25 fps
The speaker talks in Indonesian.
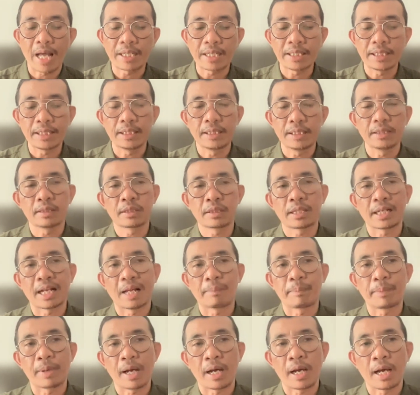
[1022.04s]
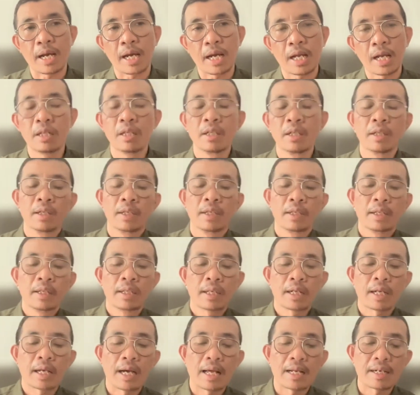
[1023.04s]
hari. Kenapa?
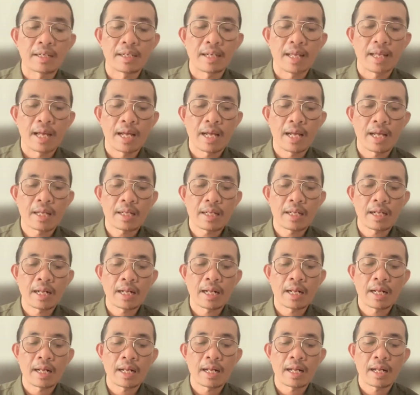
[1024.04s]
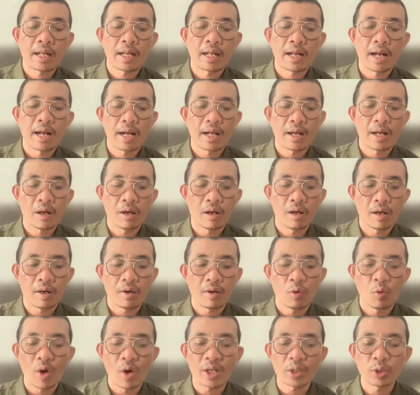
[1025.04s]
Karena
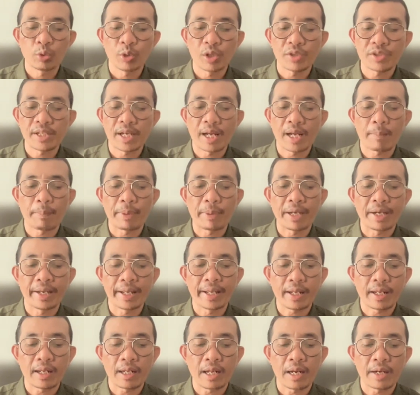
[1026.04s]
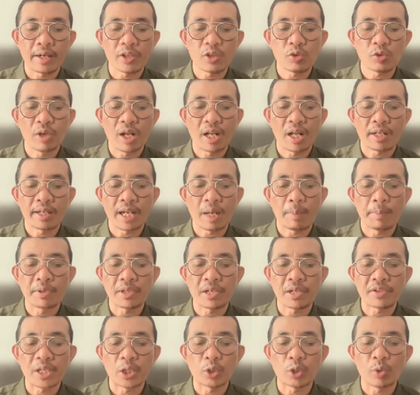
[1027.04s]
uh, waktunya sangat pendek, Anda sudah
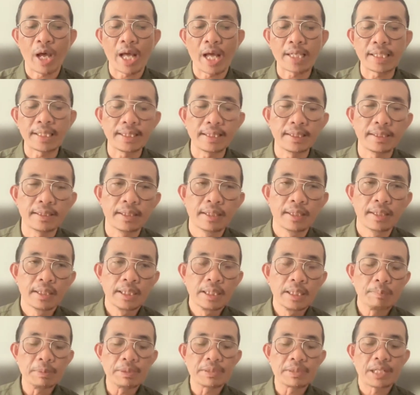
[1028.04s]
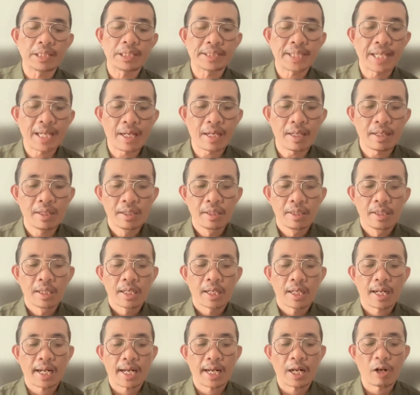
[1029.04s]
kehabisan satu hari. Misalnya,
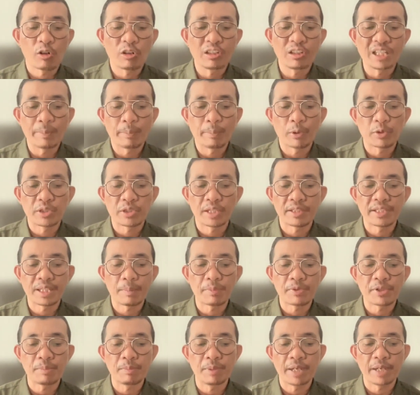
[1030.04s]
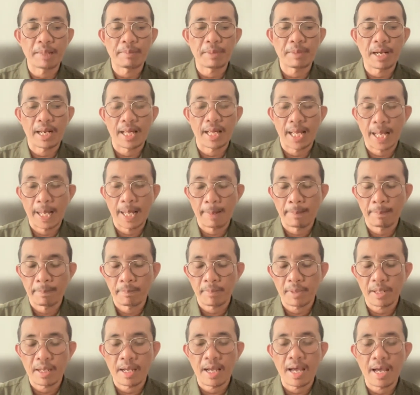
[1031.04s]
kalau kita posting jam 9
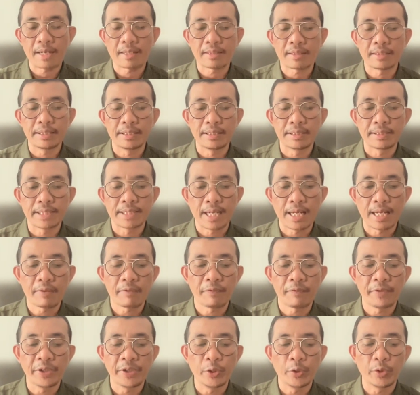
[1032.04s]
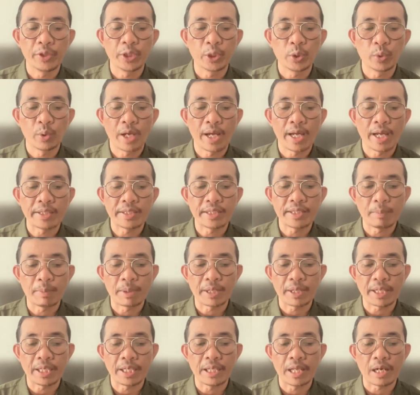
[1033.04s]
malam, artinya video itu hanya
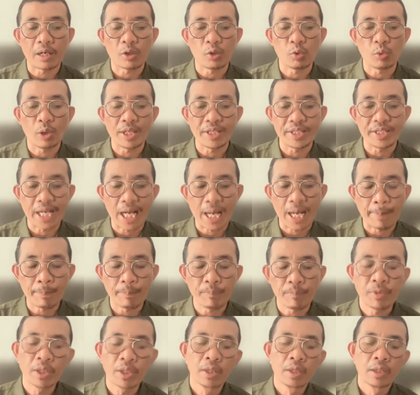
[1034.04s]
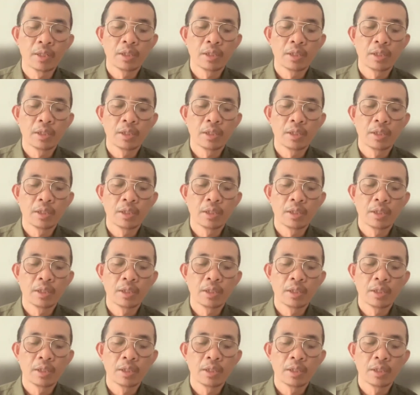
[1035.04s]
beredar dua jam,